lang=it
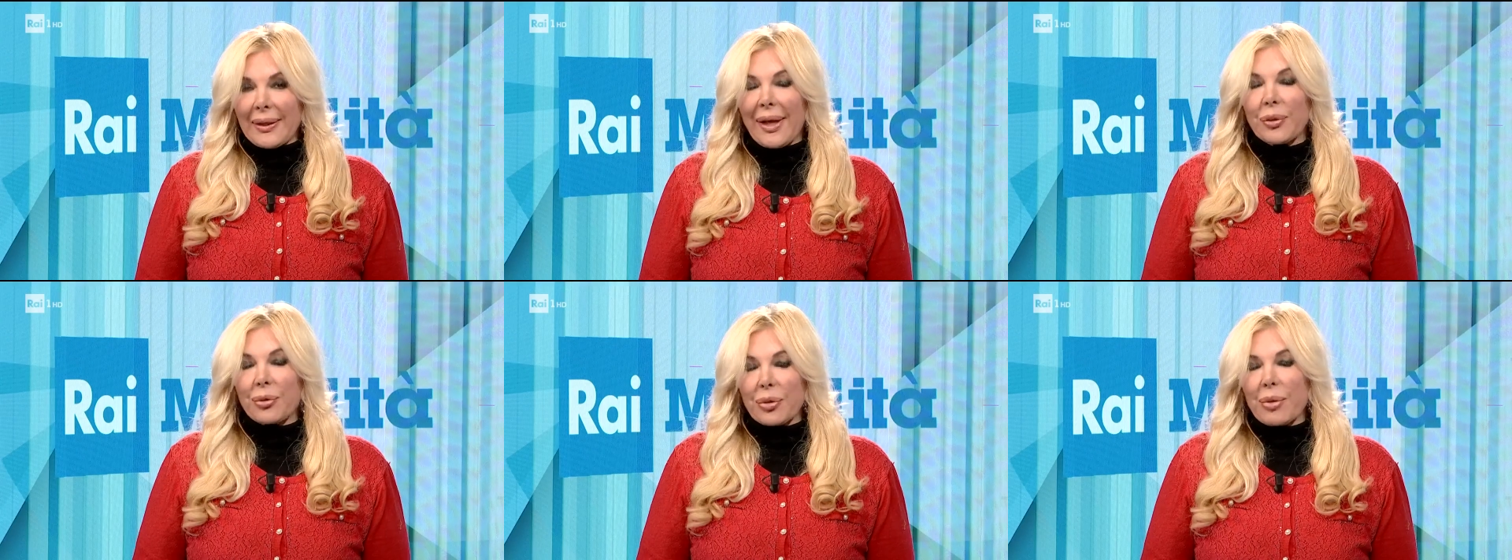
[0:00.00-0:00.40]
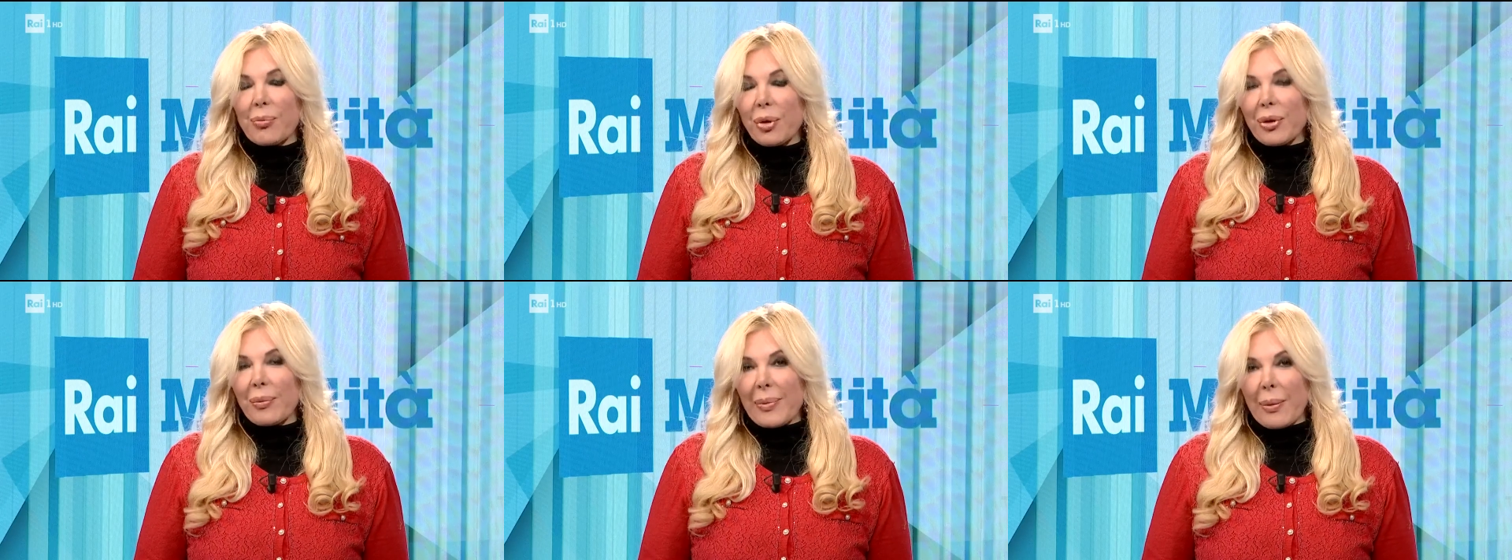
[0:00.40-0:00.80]
Ad ogni
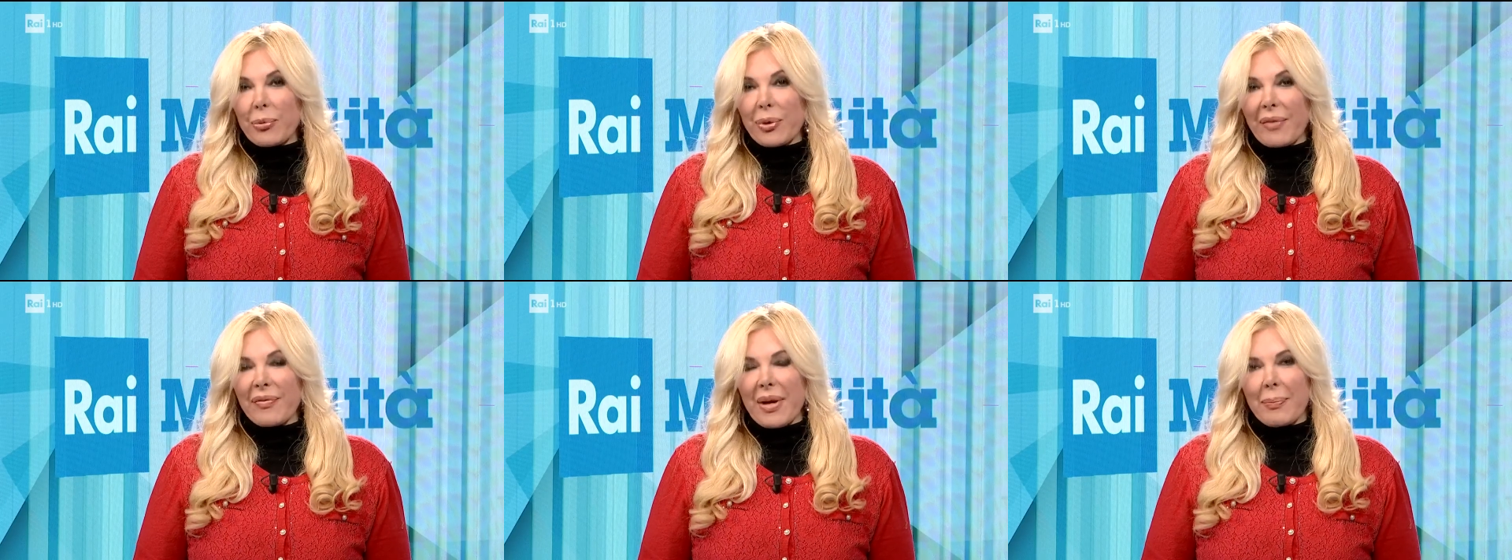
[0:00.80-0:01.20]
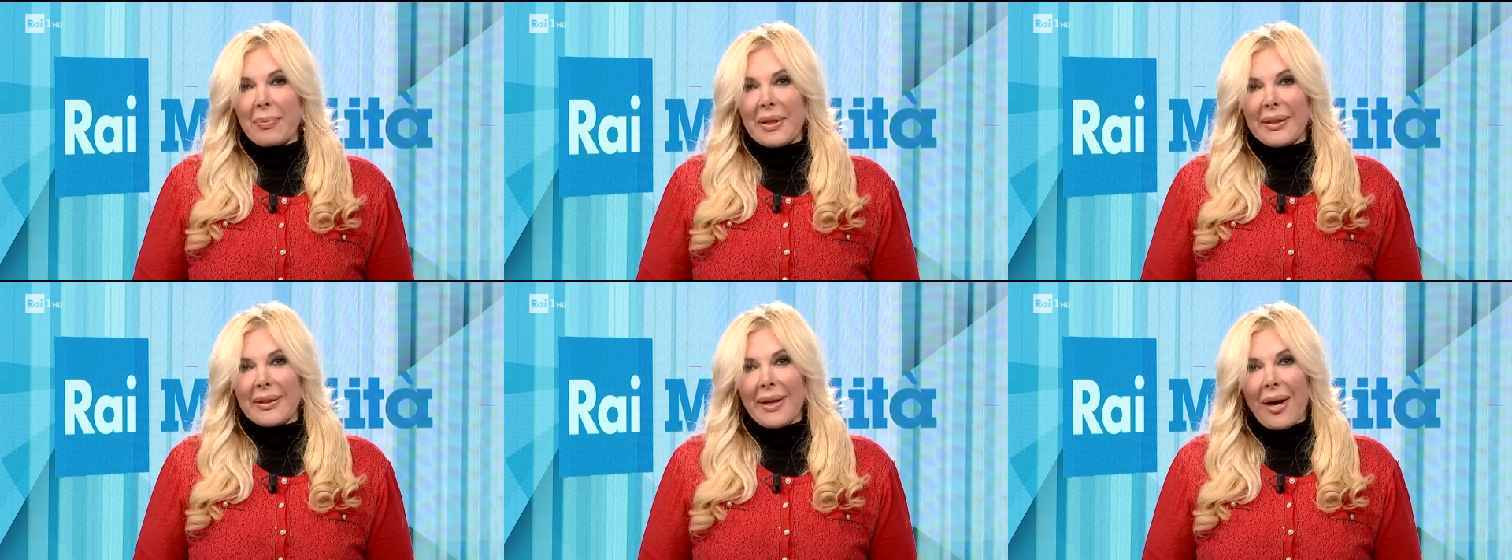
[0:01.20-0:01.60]
modo abbiamo una
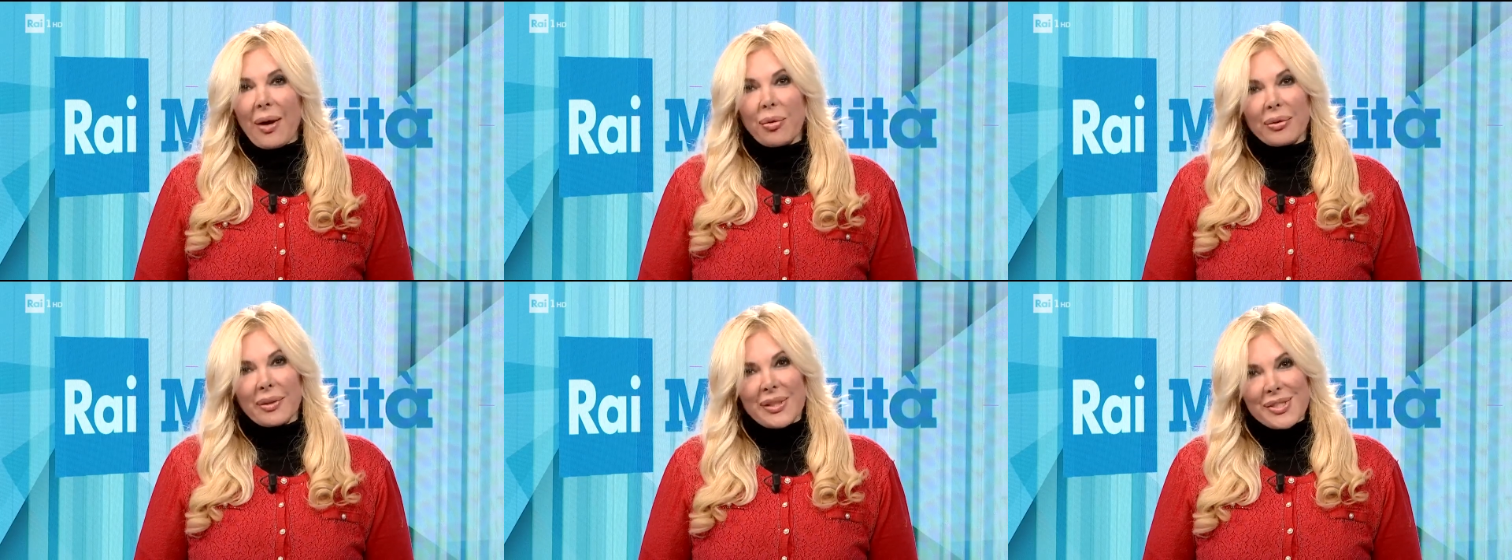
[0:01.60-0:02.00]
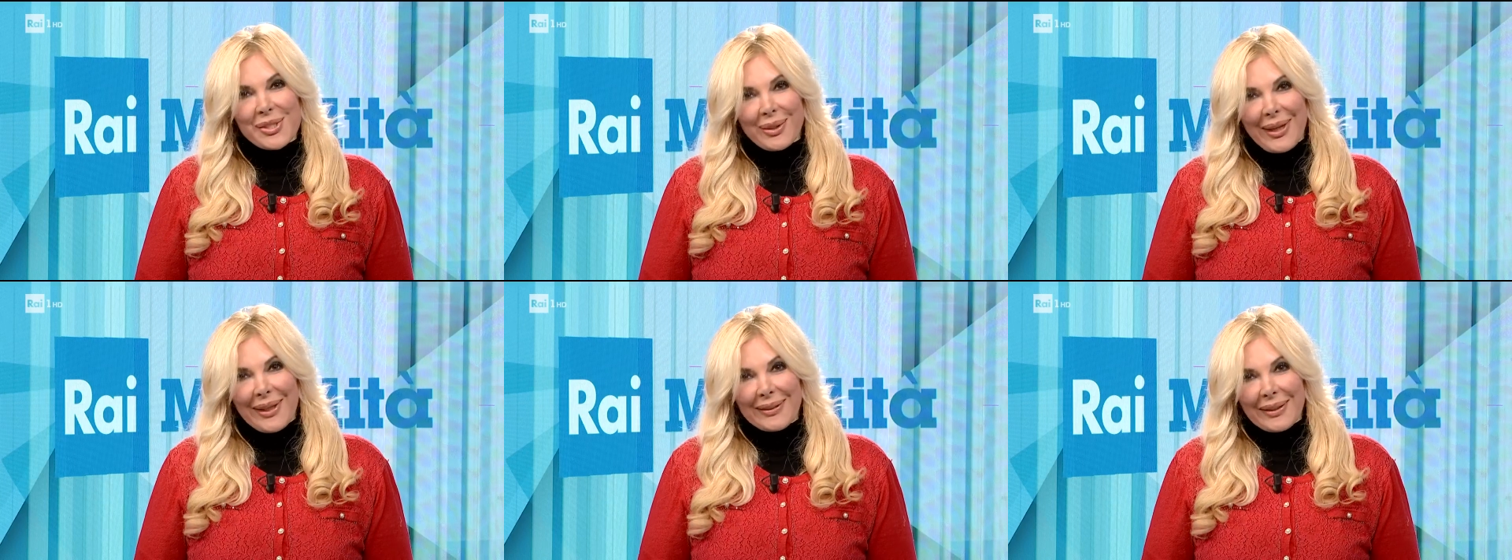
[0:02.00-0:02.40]
viabilità
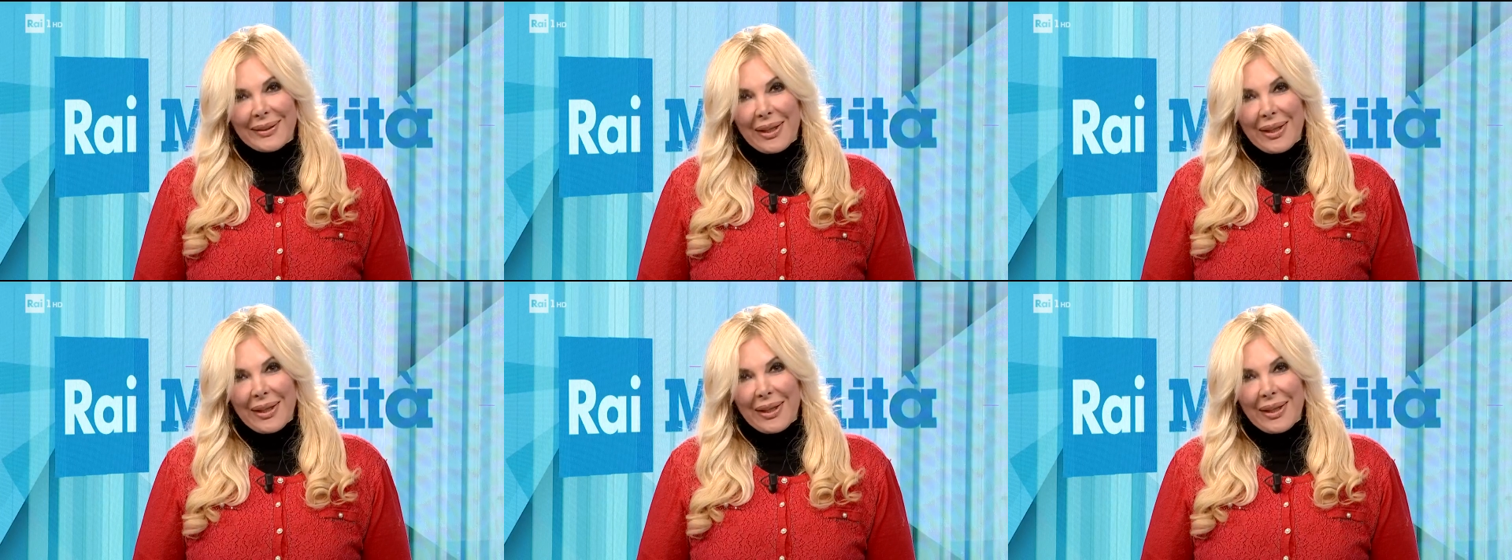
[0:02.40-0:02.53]
condizionata